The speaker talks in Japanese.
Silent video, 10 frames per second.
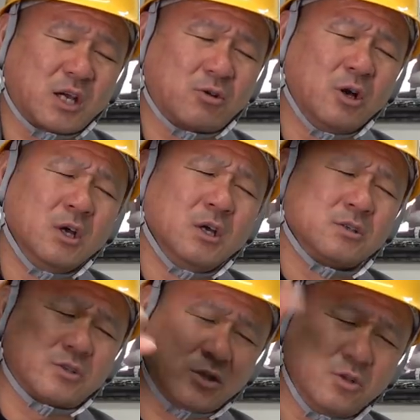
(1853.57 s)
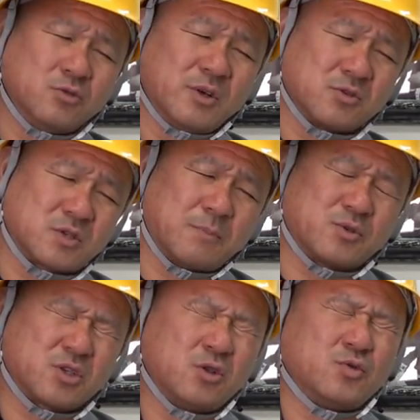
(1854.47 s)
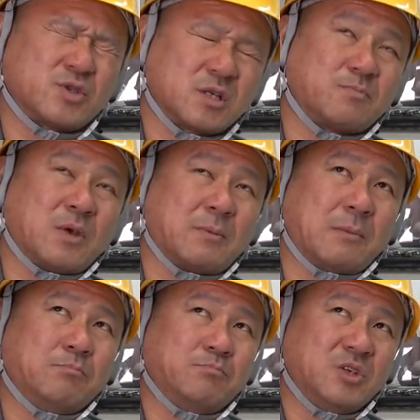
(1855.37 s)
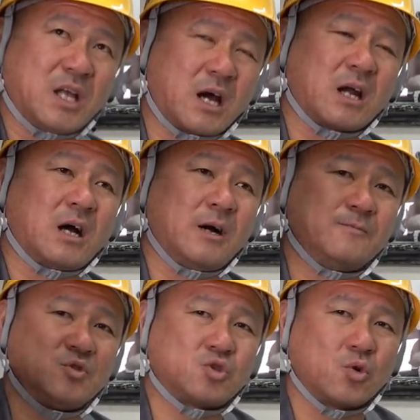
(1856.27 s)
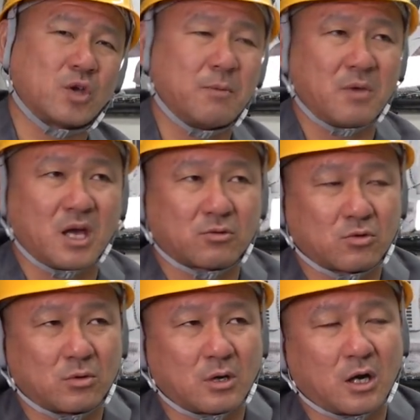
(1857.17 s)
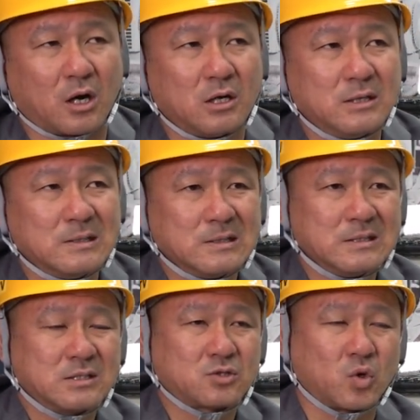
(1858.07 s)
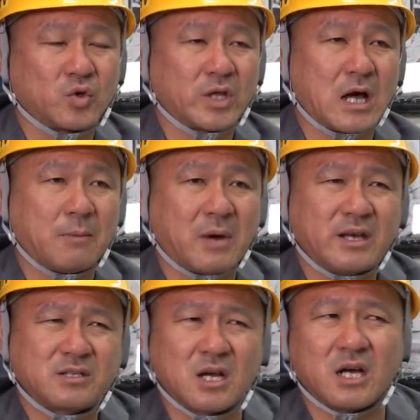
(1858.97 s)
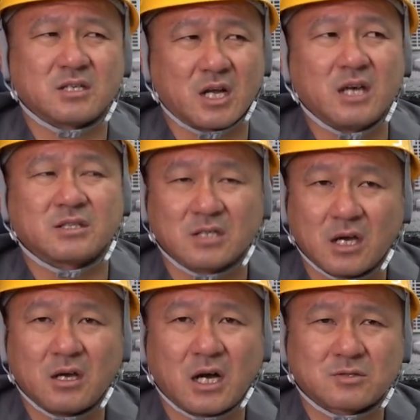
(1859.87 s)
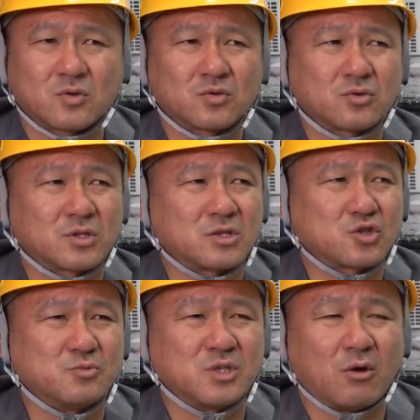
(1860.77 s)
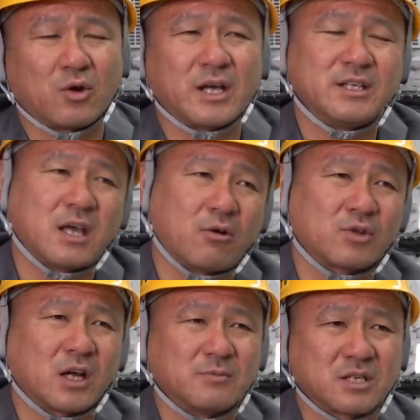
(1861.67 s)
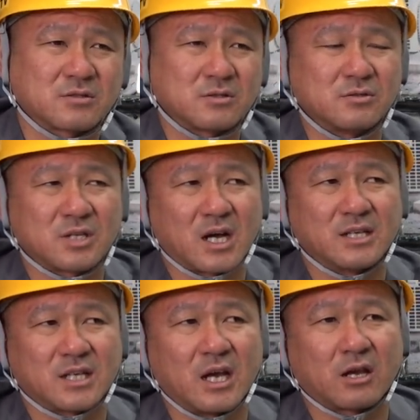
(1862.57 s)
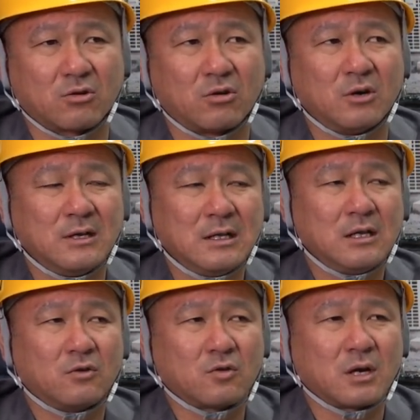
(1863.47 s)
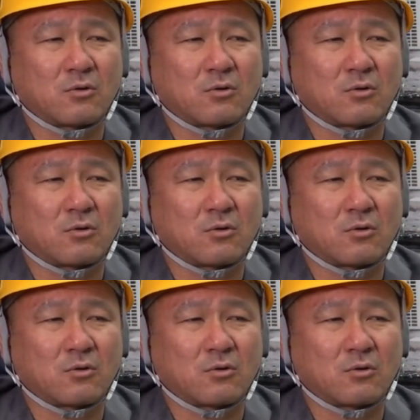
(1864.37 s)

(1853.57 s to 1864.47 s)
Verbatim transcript: けど、次の上のステップ、次の上のステップ、やっぱ見ながら一生懸命やっとるから、そんな甘い世界じゃないしね、遊んどって趣味で俺が言いたいことありますっていう世界じゃないけど、俺は